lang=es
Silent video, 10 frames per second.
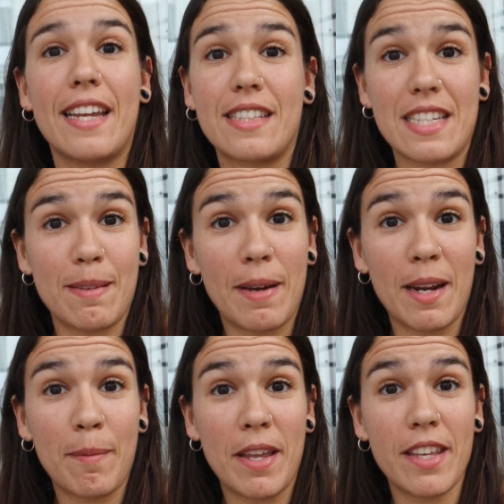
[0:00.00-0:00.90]
Esta
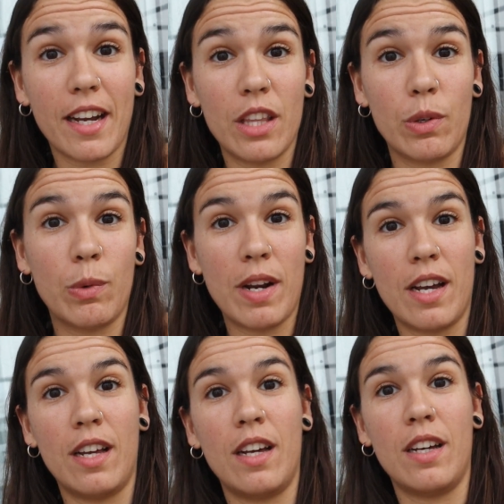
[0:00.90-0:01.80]
semana me ha llegado
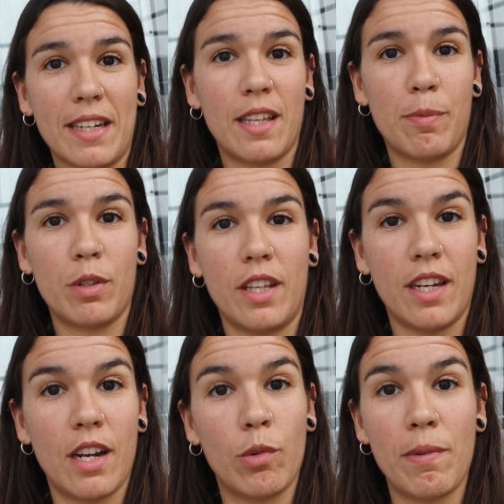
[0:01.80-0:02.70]
una marca de
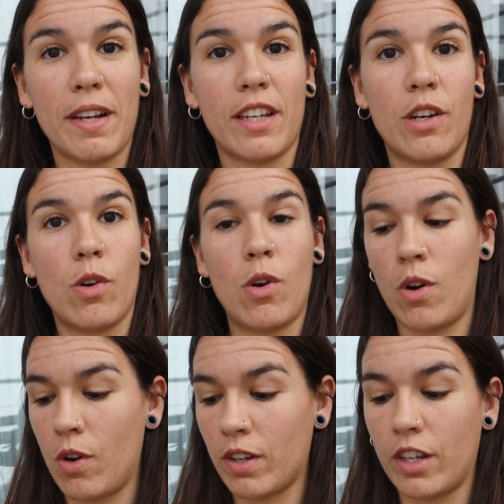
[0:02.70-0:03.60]
proteína nueva que
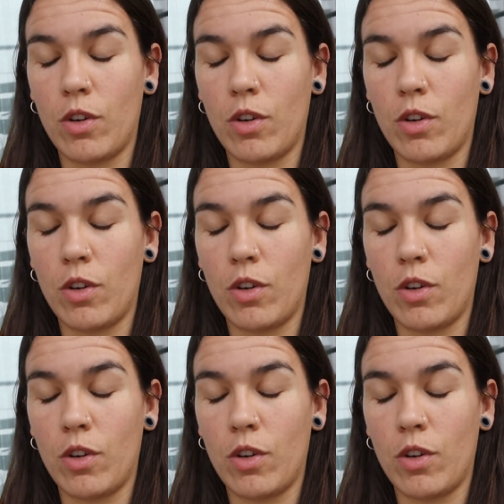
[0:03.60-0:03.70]
no,